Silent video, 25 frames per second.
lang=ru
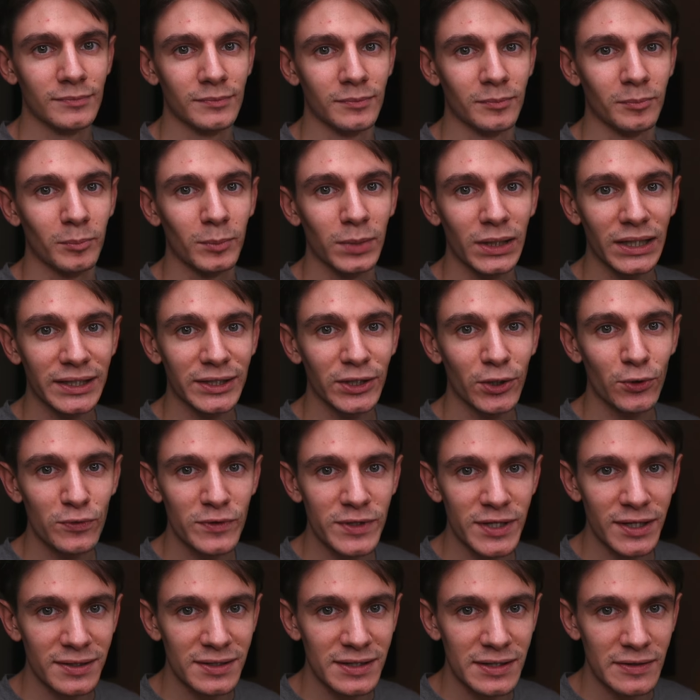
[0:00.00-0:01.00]
Благодарю
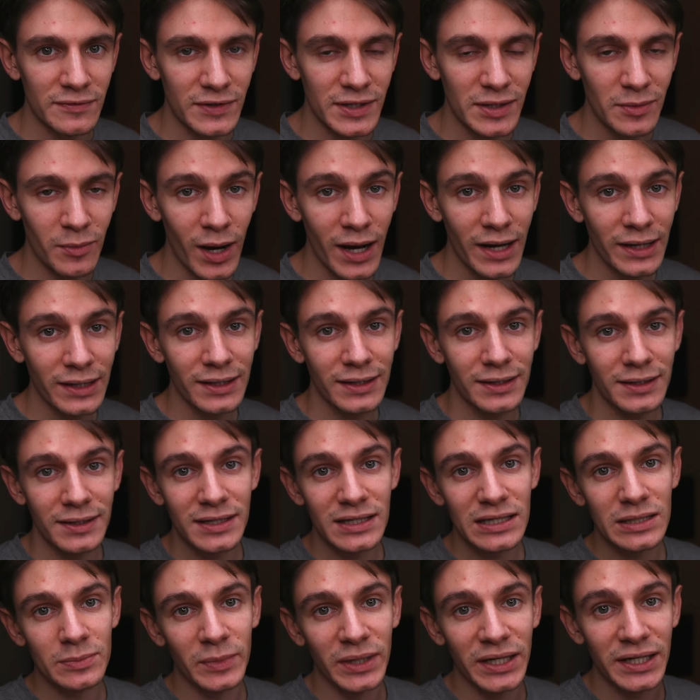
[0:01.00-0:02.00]
всех за внимание и
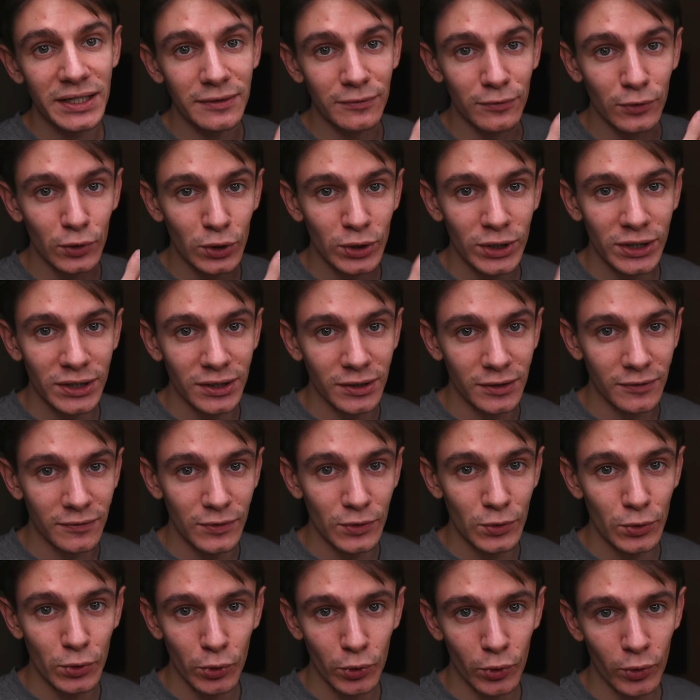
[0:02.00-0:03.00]
смотрите вот этот
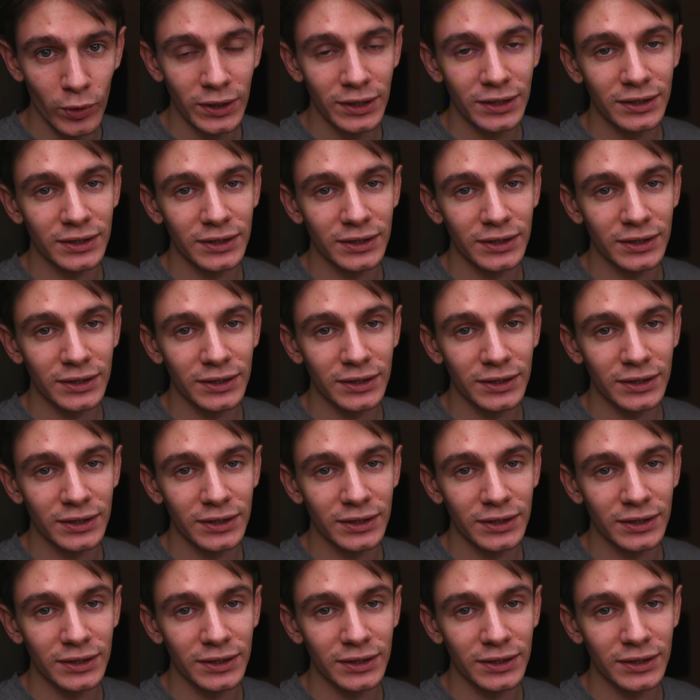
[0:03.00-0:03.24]
видеоролик,